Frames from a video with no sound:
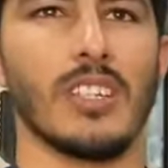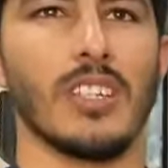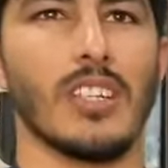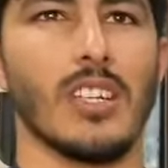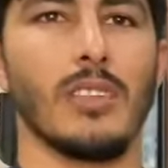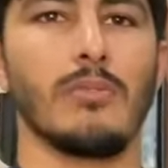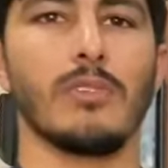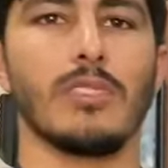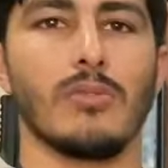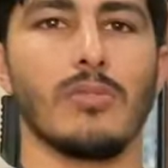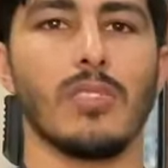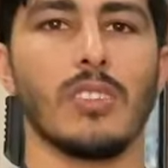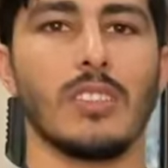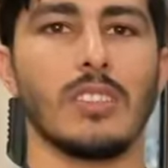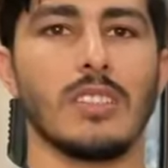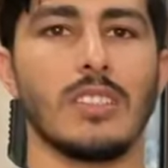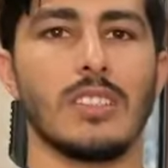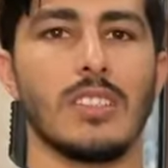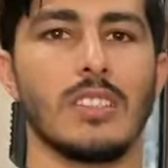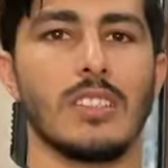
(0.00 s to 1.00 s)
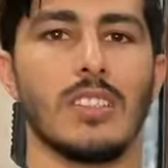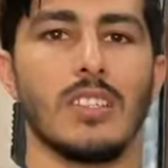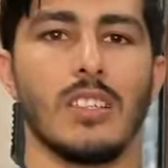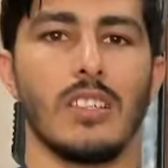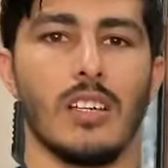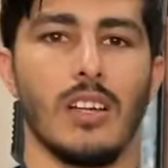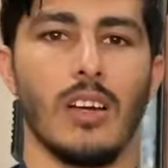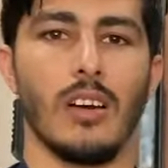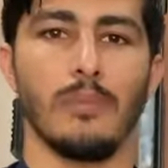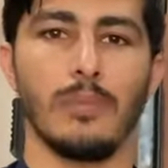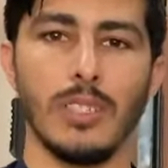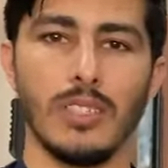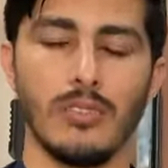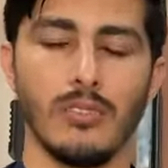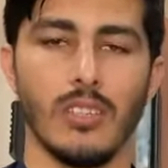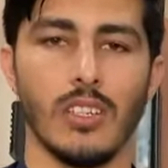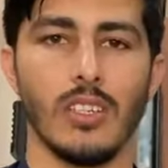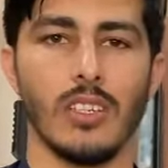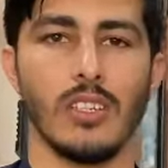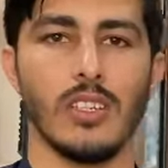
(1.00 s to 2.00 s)
मेरे ख्याल में थोड़ा सस्ता था अभी
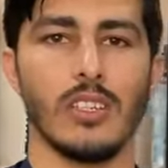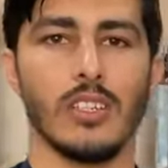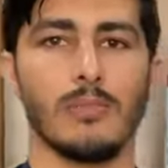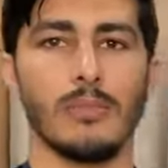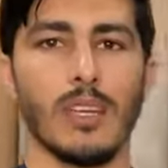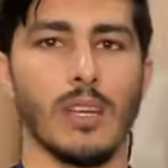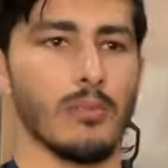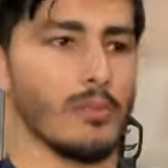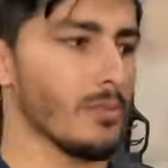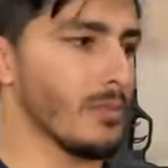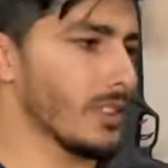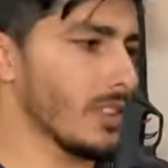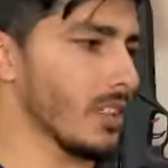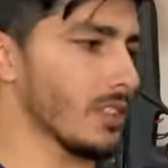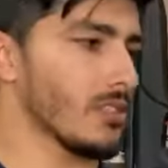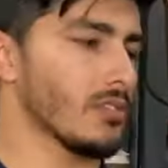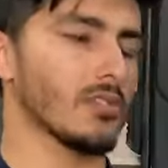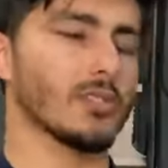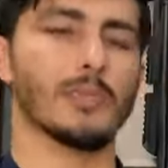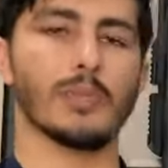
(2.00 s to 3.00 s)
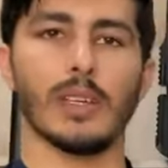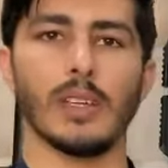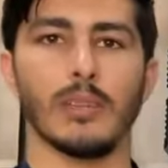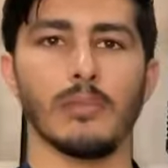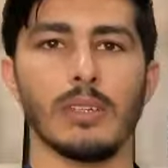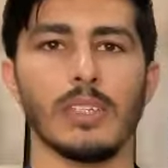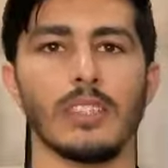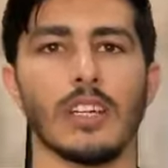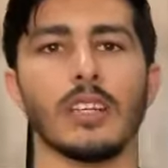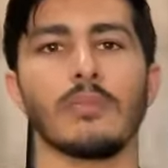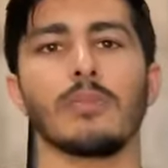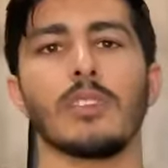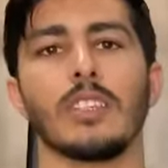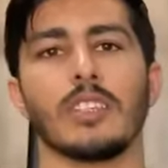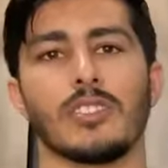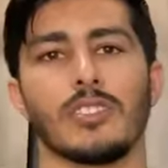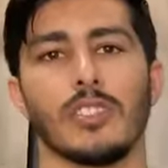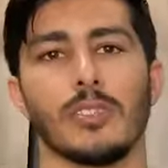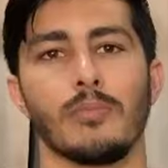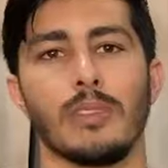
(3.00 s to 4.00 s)
जो है रेट मैं आपको बता दूँ स्प्रिंग भी साथ में
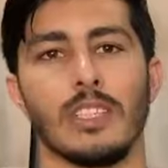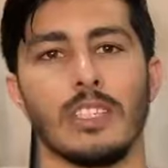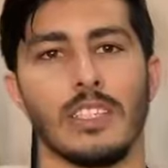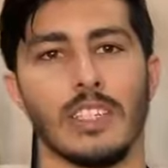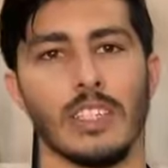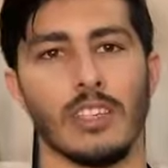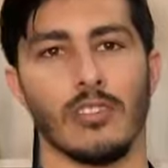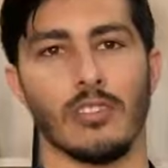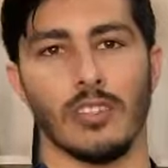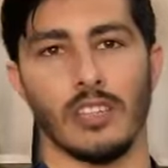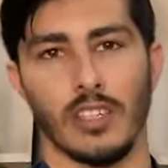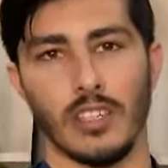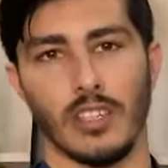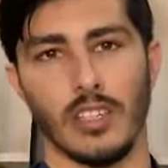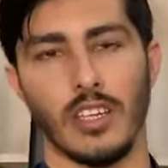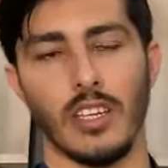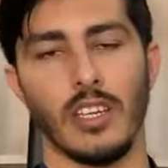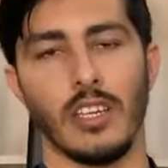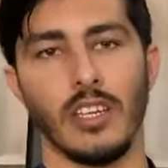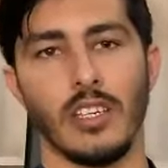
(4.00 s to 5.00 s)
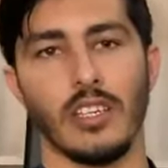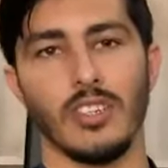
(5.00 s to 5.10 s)
एक्स्ट्रा मिल जाएगी और रेट है